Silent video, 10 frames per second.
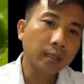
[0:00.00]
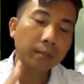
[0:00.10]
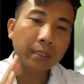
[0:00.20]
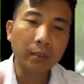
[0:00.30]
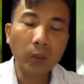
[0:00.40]

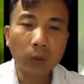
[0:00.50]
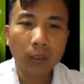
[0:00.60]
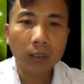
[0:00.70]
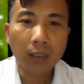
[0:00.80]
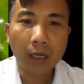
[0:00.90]
Thì bệnh gút
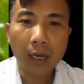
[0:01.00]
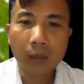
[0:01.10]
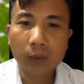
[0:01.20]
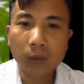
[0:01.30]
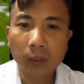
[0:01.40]
hay
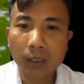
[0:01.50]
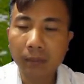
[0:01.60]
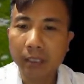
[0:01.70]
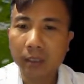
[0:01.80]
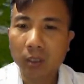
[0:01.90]
còn gọi là
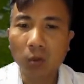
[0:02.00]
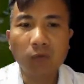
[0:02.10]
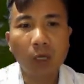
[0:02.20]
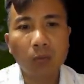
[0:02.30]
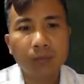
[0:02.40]
bệnh
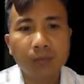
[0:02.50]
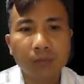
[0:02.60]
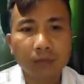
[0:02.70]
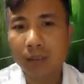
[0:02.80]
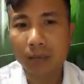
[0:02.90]
thống phong
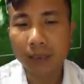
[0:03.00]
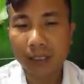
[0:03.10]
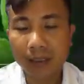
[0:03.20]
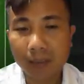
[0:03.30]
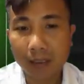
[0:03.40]
được biết
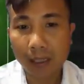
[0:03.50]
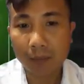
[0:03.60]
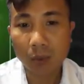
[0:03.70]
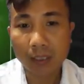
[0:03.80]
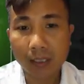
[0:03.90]
đến là
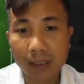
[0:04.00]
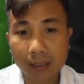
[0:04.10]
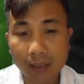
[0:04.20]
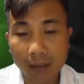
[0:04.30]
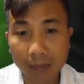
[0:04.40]
một cái
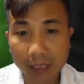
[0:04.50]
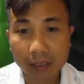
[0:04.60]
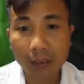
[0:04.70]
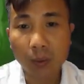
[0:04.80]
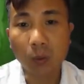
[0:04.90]
căn bệnh
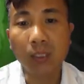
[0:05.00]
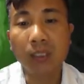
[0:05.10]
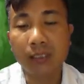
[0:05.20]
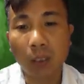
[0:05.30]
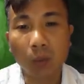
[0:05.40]
của
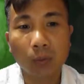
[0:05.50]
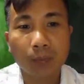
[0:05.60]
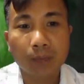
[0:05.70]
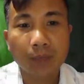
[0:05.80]
người giàu.